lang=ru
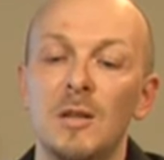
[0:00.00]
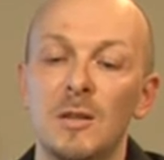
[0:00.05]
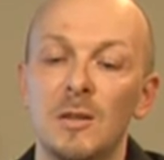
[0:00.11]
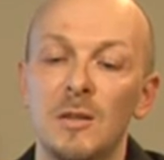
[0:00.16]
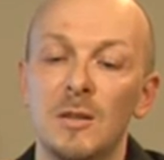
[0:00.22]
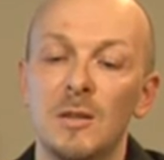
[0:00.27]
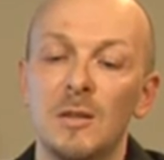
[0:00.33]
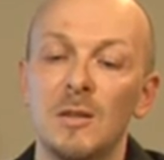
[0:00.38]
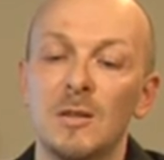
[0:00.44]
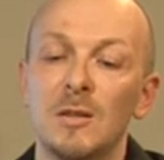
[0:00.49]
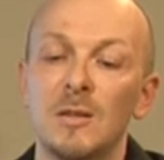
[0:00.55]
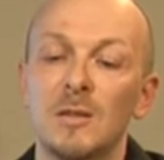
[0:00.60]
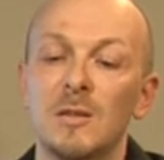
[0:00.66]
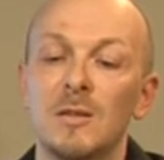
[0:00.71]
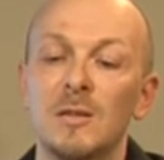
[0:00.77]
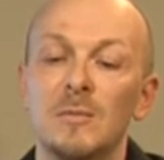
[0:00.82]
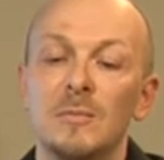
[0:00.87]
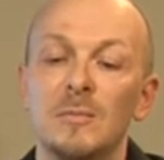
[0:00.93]

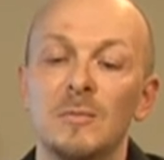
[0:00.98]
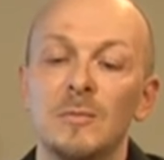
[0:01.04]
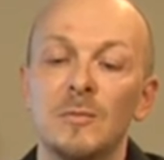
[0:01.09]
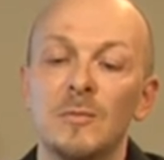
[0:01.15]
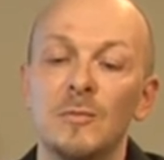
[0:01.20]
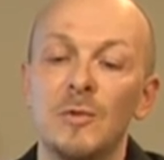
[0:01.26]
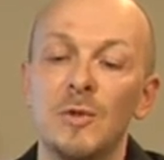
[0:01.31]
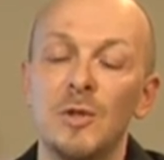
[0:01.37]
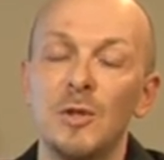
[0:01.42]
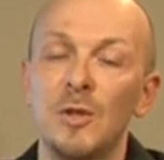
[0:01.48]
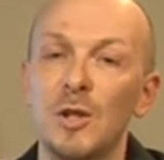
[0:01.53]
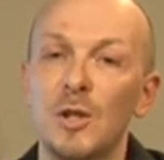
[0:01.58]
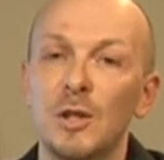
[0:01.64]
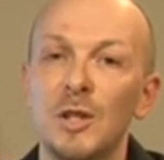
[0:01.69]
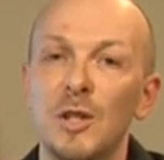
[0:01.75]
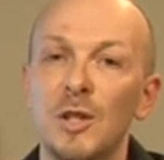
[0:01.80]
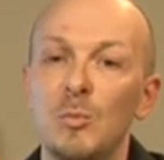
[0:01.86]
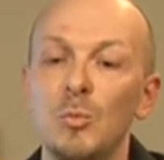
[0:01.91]
вы
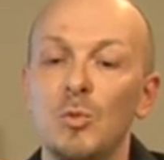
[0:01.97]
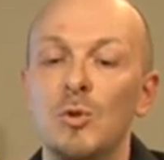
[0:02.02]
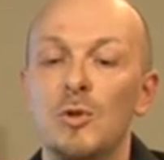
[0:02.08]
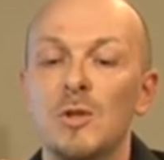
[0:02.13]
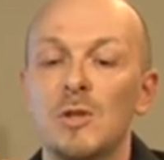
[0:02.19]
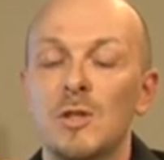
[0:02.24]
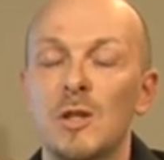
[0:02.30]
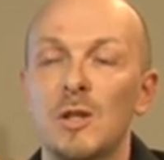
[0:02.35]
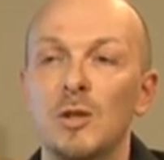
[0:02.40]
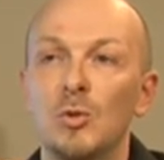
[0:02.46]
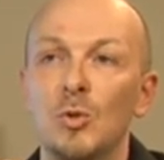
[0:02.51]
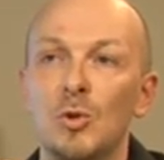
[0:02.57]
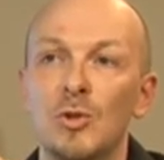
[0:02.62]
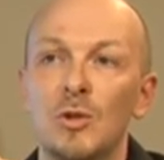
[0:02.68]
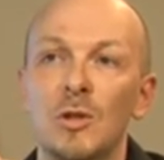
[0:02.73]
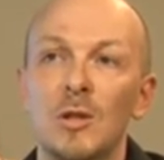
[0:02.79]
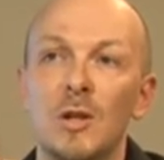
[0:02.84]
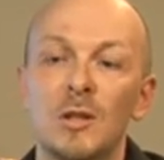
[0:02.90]
никогда не будете знать
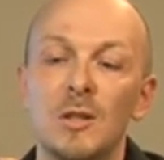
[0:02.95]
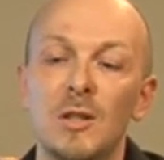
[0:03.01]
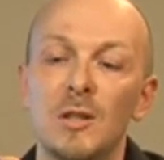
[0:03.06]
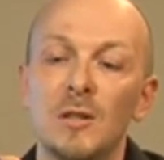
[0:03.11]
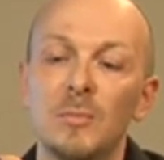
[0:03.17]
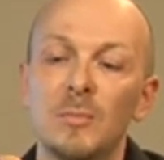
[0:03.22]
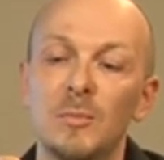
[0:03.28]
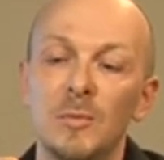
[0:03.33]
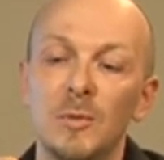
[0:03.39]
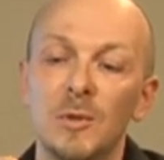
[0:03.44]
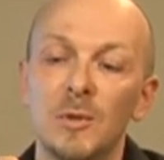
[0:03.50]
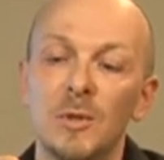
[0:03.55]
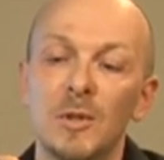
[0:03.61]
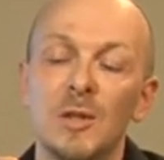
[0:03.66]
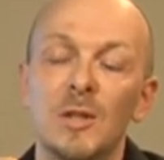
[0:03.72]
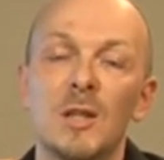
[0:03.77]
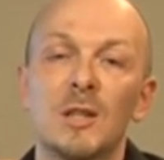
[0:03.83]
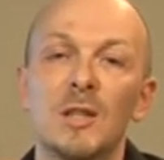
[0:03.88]
точно,
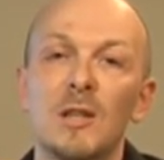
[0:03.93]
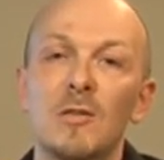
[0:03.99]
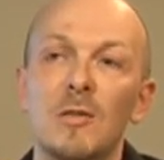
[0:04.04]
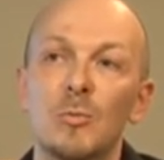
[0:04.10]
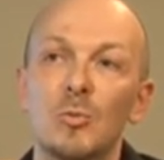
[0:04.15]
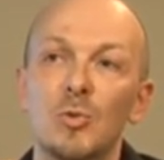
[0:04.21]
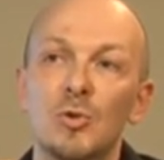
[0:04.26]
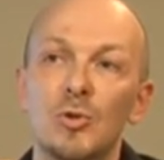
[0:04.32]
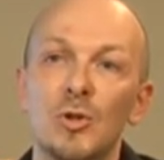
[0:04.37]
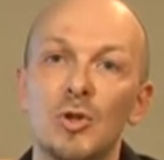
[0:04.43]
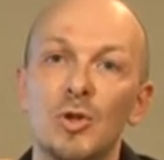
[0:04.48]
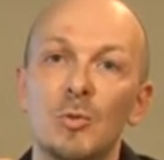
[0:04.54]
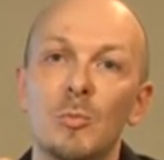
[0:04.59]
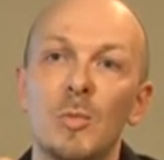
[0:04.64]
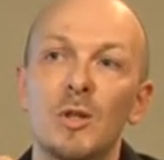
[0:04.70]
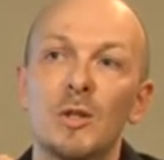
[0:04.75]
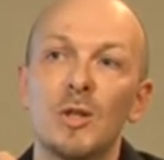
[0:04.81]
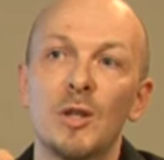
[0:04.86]
когда, когда вам нужно
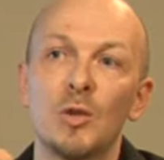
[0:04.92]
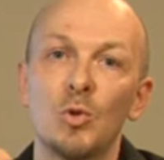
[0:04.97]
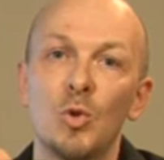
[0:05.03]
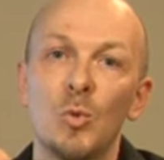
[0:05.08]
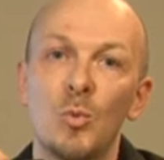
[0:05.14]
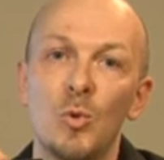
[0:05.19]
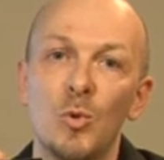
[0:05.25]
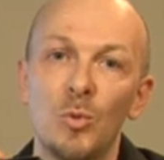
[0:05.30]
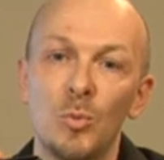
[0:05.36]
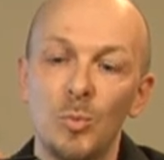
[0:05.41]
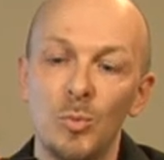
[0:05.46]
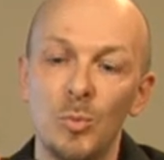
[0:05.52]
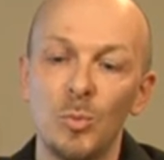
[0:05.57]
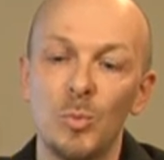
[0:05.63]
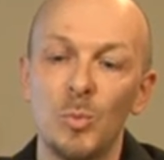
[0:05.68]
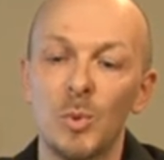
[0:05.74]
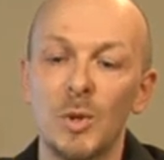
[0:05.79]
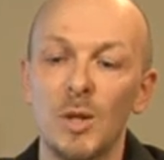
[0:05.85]
нажимать на кнопку
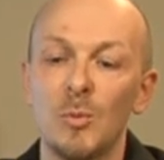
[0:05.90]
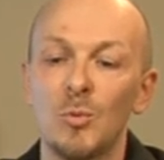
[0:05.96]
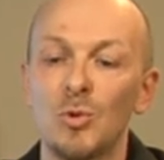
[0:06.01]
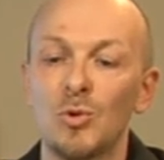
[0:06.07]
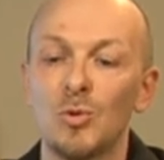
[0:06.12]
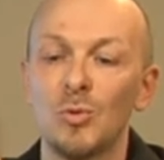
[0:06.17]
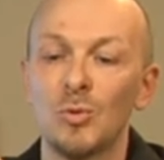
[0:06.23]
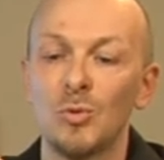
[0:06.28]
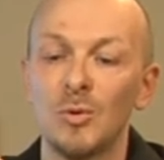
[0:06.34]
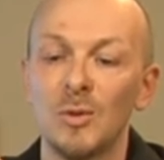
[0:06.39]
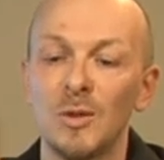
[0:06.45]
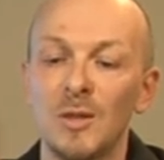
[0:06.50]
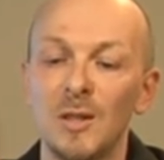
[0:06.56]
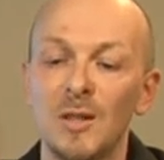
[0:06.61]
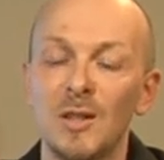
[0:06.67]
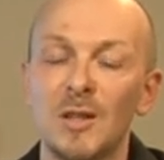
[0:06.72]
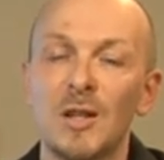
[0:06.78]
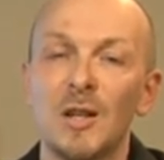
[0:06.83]
потому что
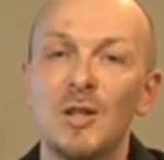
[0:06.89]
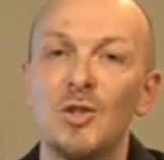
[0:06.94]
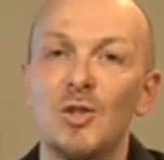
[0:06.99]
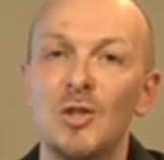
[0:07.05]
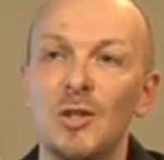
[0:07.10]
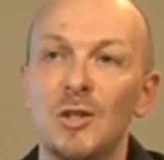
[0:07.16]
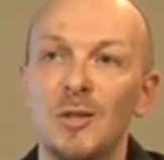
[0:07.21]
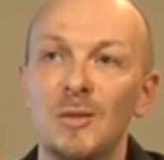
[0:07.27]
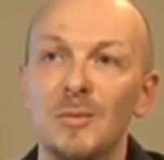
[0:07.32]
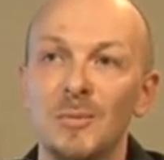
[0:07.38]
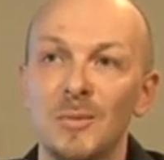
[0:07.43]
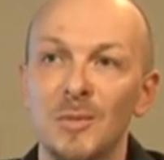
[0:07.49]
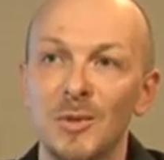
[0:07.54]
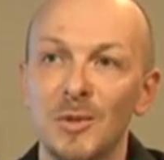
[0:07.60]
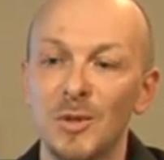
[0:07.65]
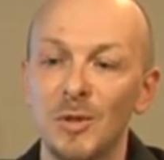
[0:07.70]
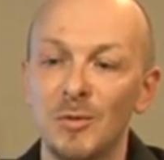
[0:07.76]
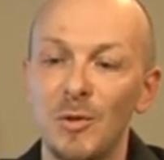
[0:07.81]
на экранчике
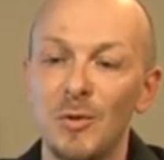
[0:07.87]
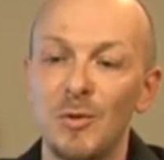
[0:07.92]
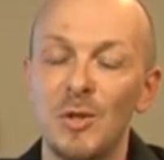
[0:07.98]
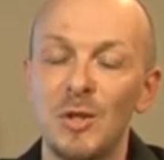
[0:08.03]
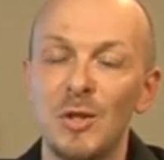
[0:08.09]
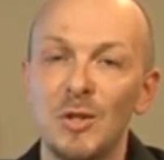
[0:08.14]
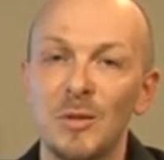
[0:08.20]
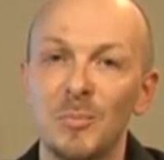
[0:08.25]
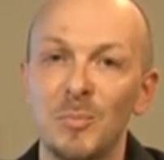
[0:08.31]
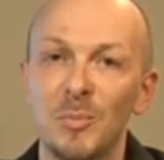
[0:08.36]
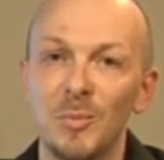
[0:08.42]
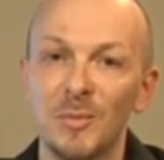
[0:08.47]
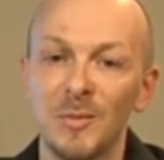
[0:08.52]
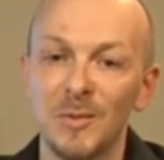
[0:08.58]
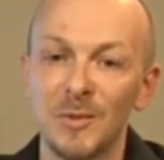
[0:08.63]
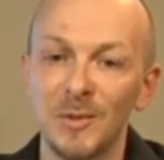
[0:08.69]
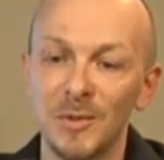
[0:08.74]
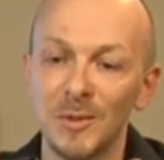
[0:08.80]
э, вы видите
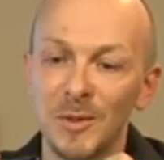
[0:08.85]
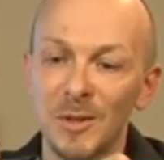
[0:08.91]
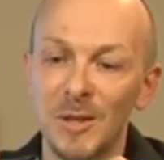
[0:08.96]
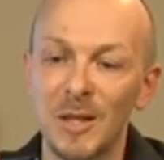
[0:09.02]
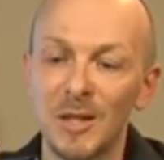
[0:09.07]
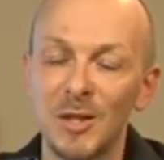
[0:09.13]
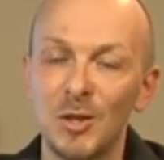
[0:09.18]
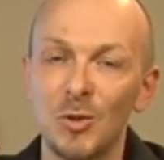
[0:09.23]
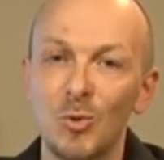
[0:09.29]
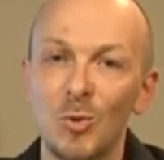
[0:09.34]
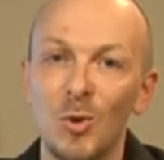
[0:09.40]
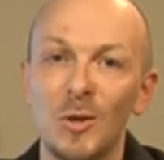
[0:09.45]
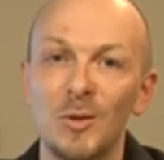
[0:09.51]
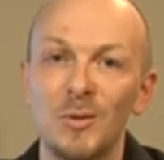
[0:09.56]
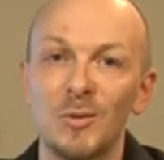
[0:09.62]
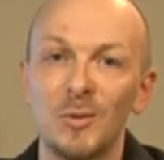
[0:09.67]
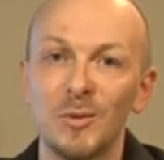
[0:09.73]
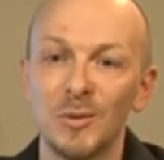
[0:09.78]
э, картинку
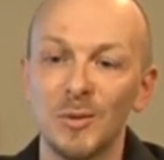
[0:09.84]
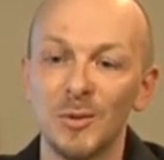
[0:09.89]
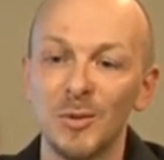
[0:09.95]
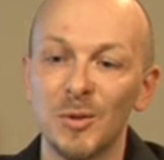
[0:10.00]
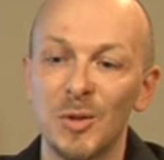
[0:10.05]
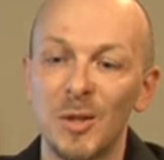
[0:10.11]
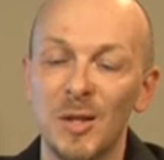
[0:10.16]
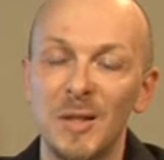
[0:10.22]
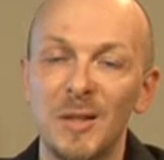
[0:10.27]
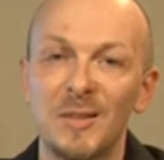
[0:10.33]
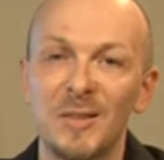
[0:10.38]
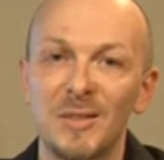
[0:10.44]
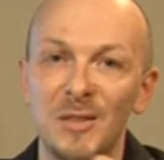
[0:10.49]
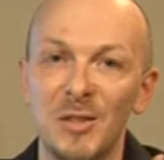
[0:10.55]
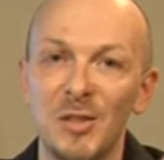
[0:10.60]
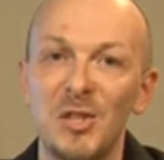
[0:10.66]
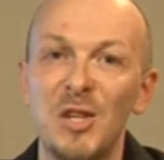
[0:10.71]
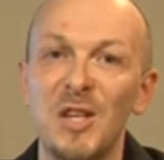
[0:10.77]
э,
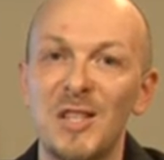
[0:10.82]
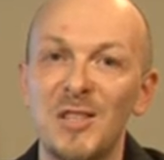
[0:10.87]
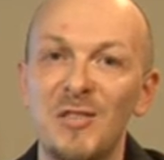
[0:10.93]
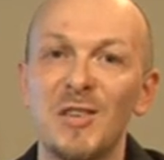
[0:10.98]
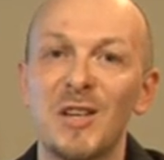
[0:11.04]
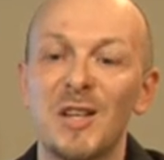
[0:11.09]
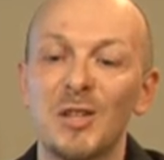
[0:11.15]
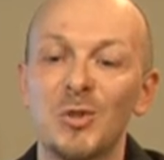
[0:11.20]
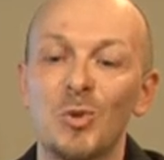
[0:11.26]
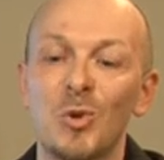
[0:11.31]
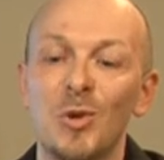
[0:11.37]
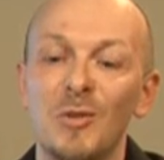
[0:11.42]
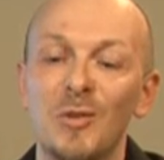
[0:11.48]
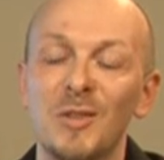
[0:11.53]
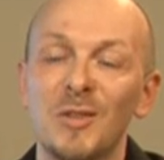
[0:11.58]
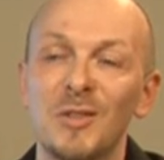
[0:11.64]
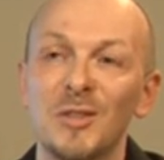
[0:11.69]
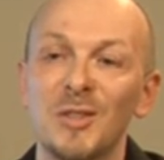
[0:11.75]
действия,
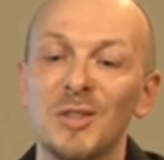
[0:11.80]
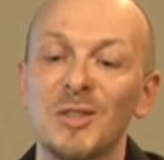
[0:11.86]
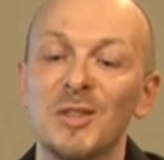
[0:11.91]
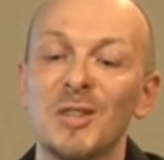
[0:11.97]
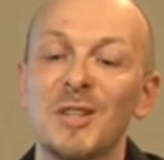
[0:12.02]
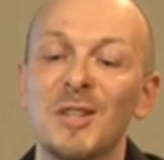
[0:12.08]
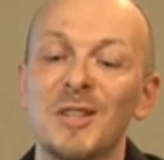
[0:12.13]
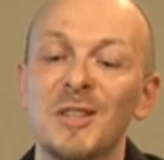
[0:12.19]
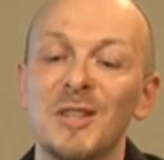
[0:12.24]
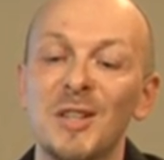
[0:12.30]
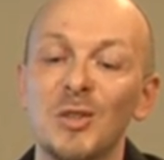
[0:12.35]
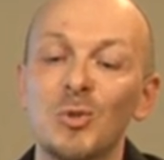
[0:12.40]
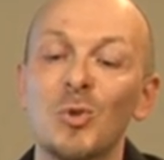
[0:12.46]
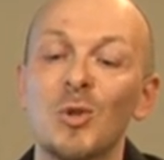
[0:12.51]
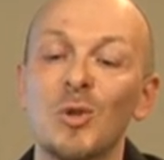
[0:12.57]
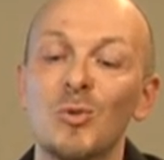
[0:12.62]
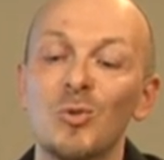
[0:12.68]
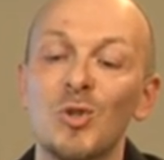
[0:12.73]
которого,
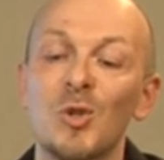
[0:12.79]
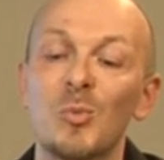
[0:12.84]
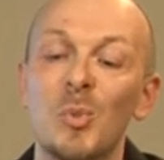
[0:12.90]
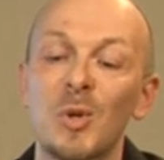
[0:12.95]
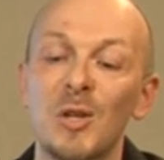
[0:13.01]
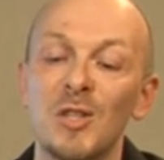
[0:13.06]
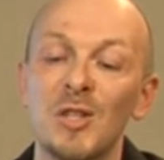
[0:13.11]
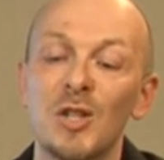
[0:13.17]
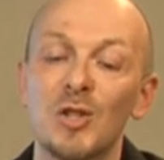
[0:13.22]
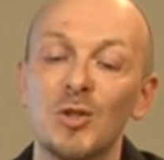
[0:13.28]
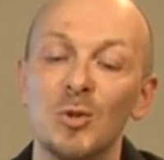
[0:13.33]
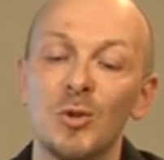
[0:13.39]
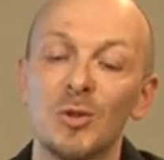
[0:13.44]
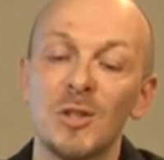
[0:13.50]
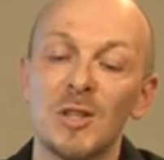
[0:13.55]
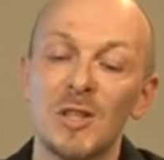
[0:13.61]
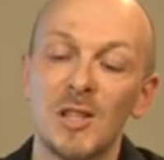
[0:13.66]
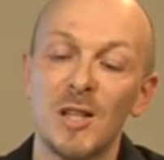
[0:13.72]
которое уже
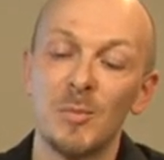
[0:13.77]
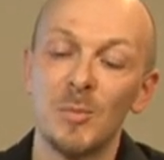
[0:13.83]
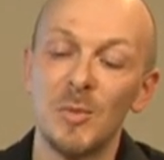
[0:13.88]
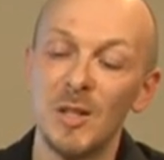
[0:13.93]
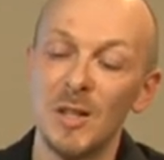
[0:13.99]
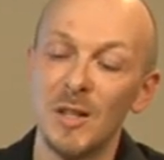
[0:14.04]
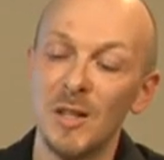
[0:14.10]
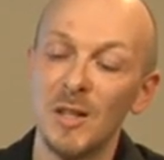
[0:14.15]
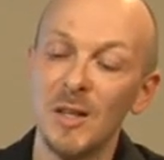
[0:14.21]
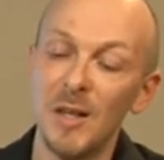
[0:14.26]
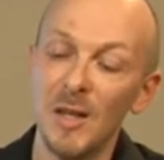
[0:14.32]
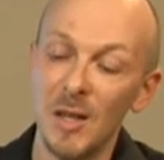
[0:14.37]
произошло на самом деле.